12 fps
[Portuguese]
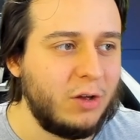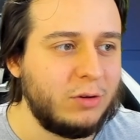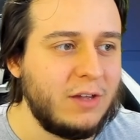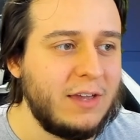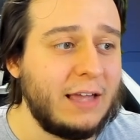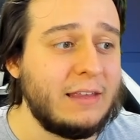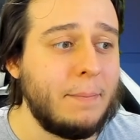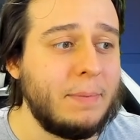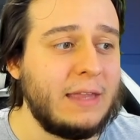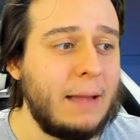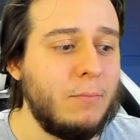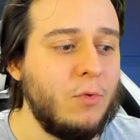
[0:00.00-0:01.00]
eu tenho que
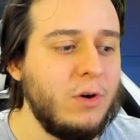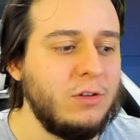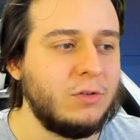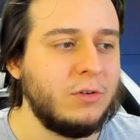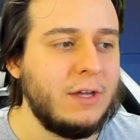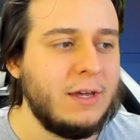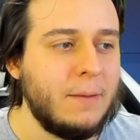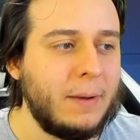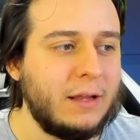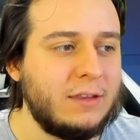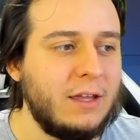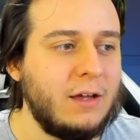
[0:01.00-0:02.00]
adaptar muito
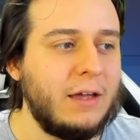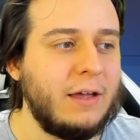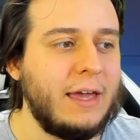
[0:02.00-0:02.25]
para ter